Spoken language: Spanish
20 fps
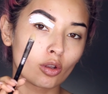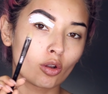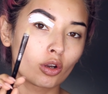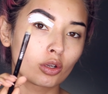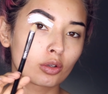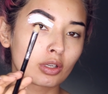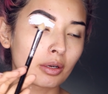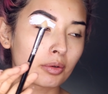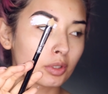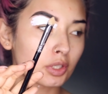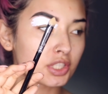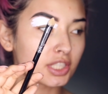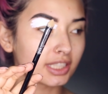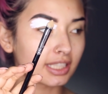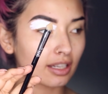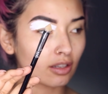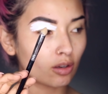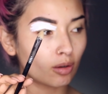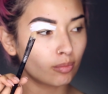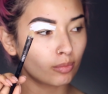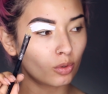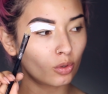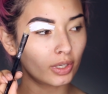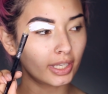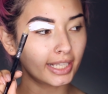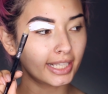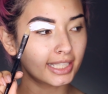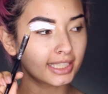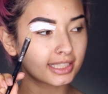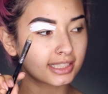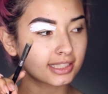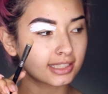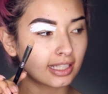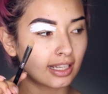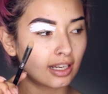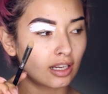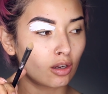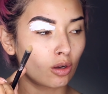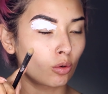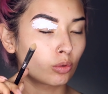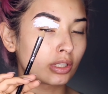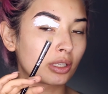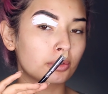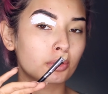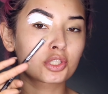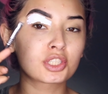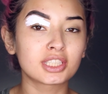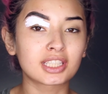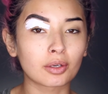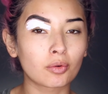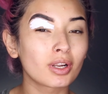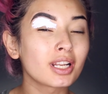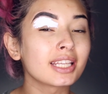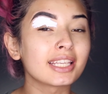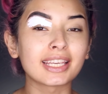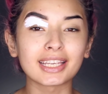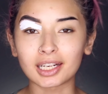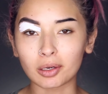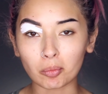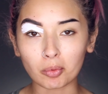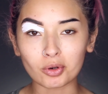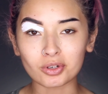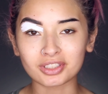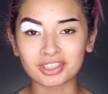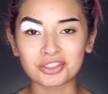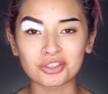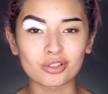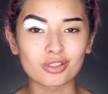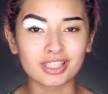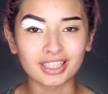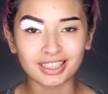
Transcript: Con una brochita como esta o una brochita cualquiera, mejor dicho